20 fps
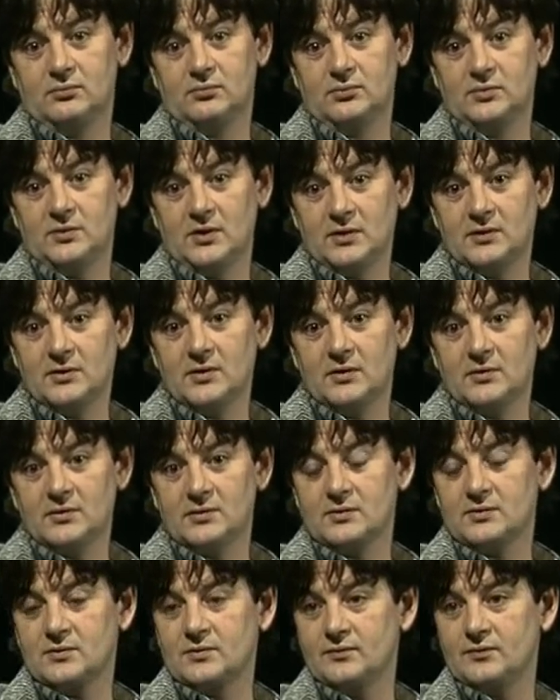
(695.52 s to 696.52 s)
ich hatte auch
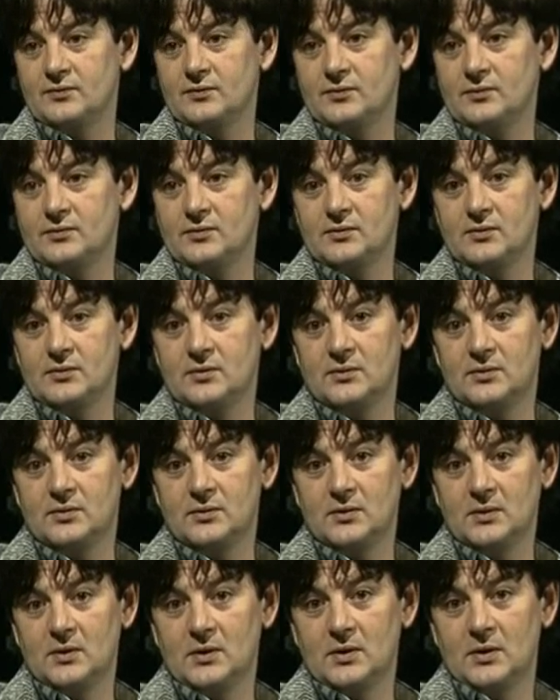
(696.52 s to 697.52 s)
das Gefühl, äh,
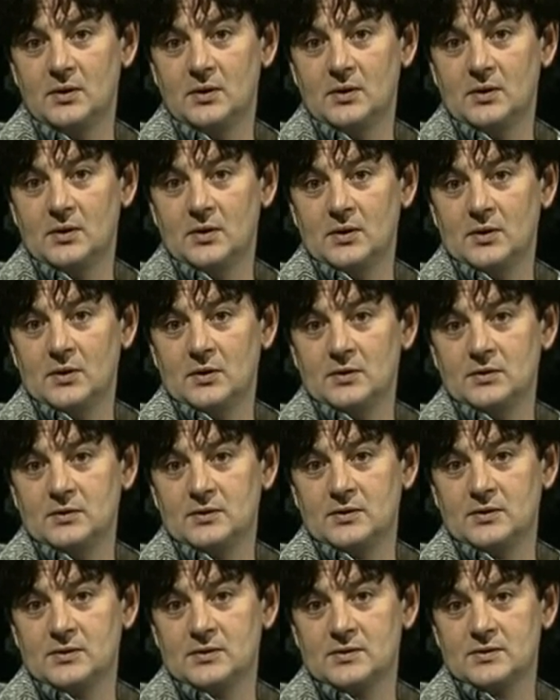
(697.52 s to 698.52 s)

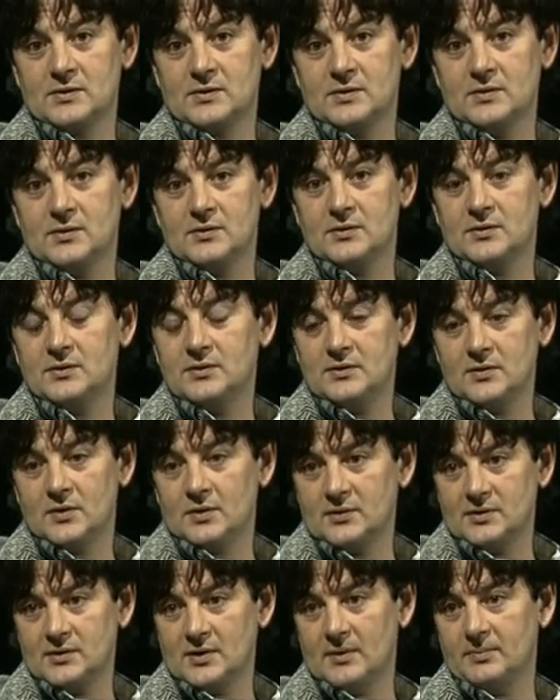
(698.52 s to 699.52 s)
dass äh, ich
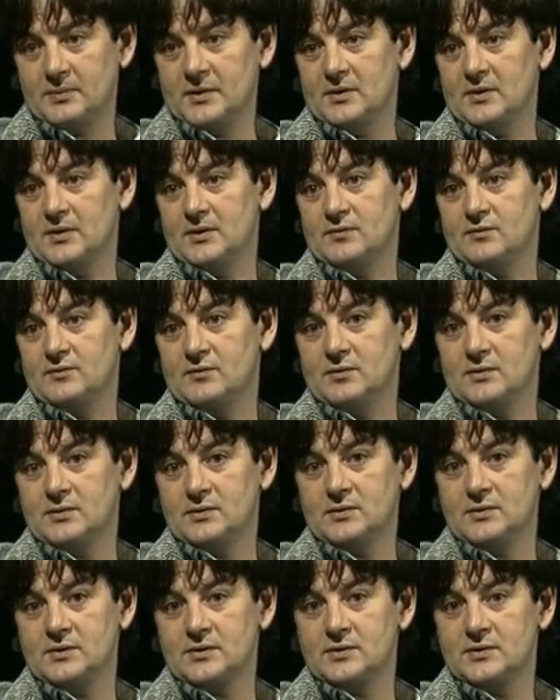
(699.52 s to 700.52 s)
dort nicht abgelehnt
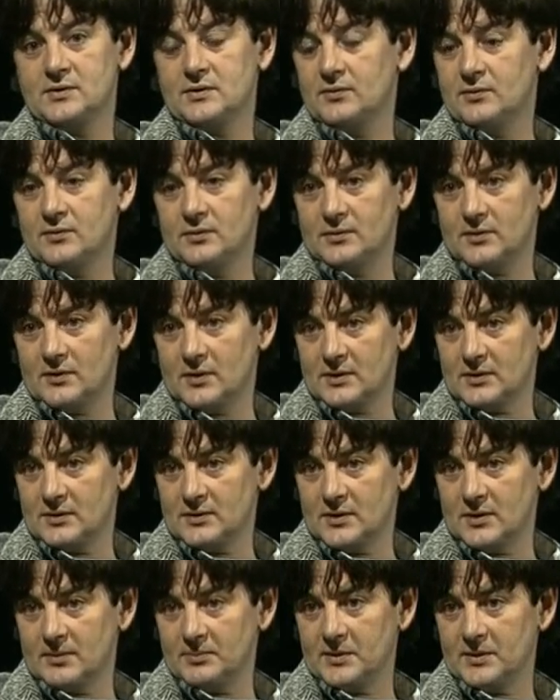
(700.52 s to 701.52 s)
wurde, dass die Grünen dort
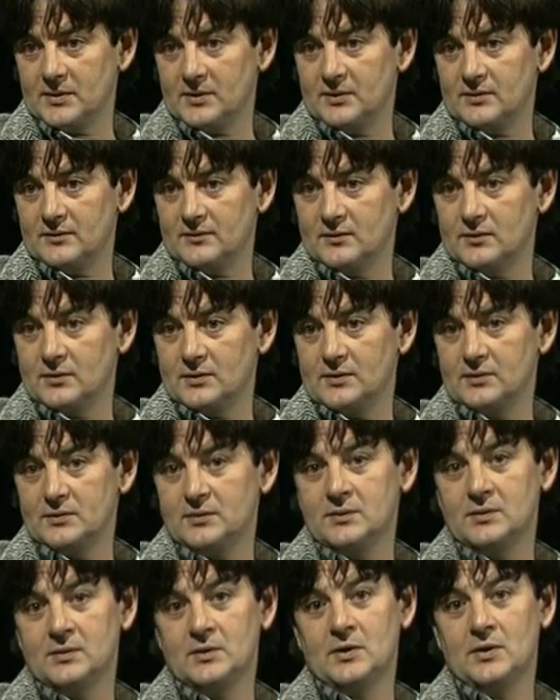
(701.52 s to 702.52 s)
nicht abgelehnt
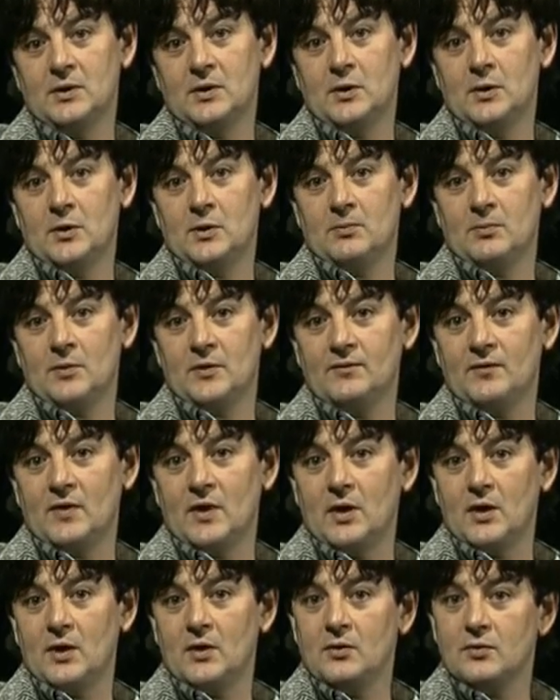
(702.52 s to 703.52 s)
wurden. Man
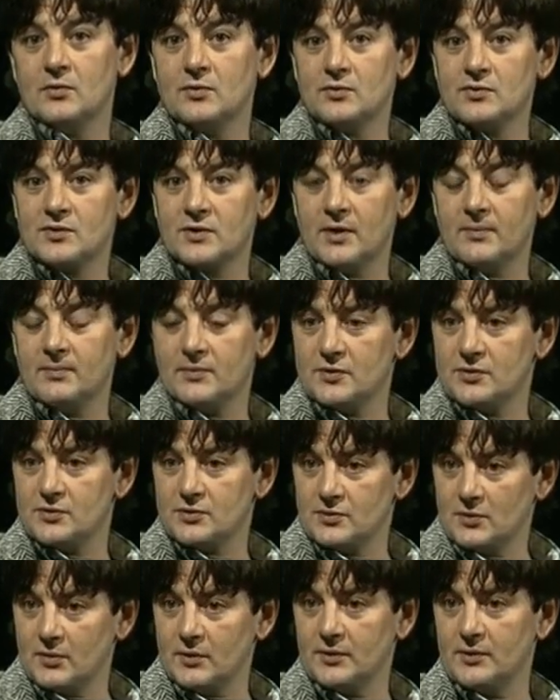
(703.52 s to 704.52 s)
war
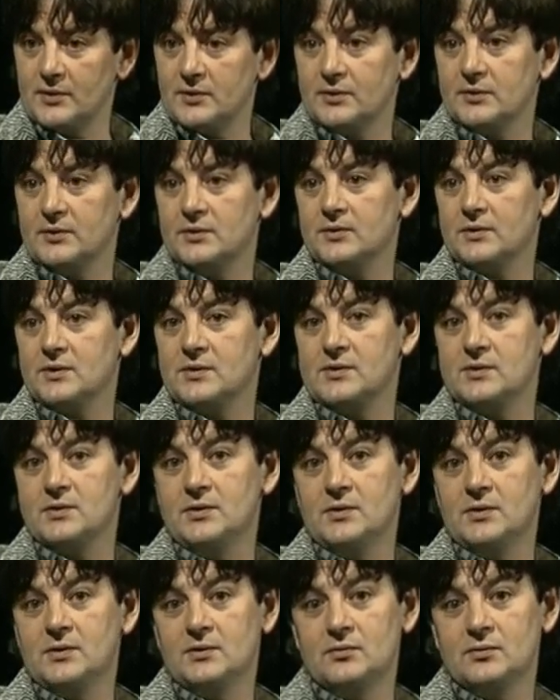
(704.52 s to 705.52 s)
skeptisch, neugierig,
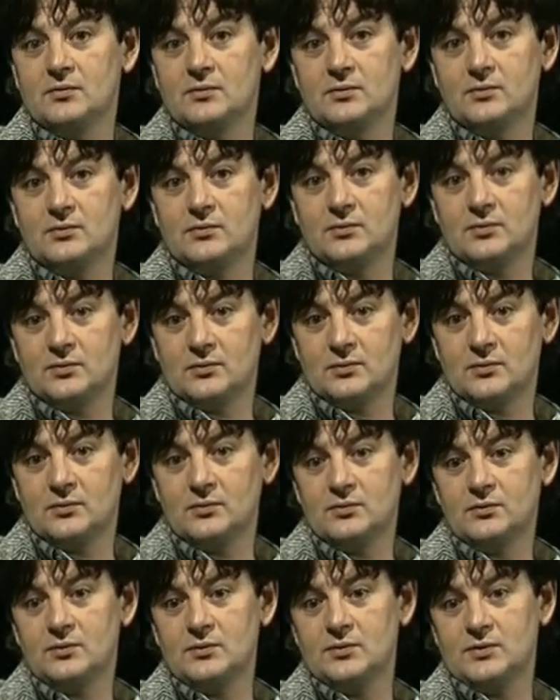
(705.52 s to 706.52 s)
interessiert und äh,
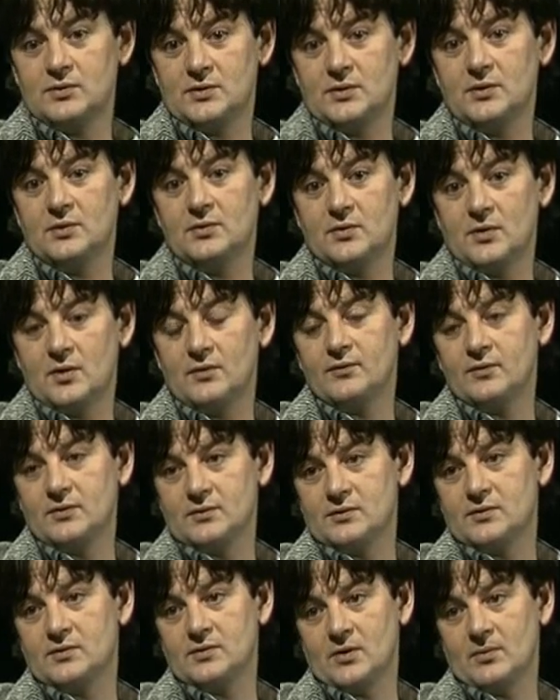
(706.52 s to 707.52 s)
ich sehe da für eine
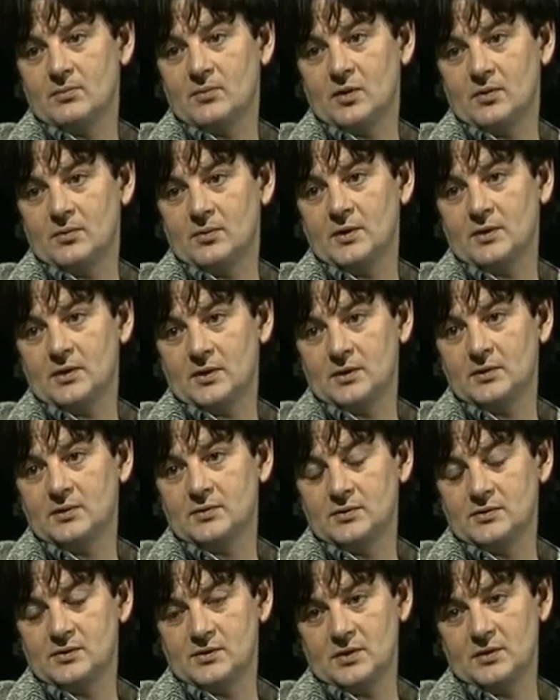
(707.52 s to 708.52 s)
Zusammenarbeit
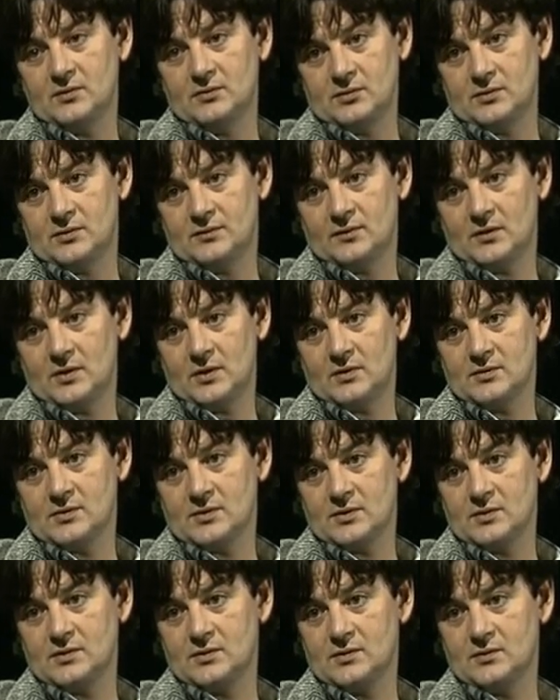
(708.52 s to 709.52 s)
eigentlich eine sehr gute
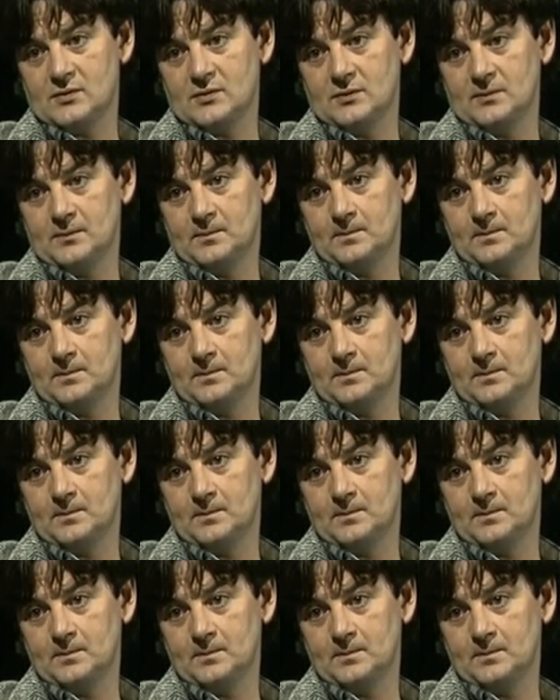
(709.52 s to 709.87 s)
Voraussetzung.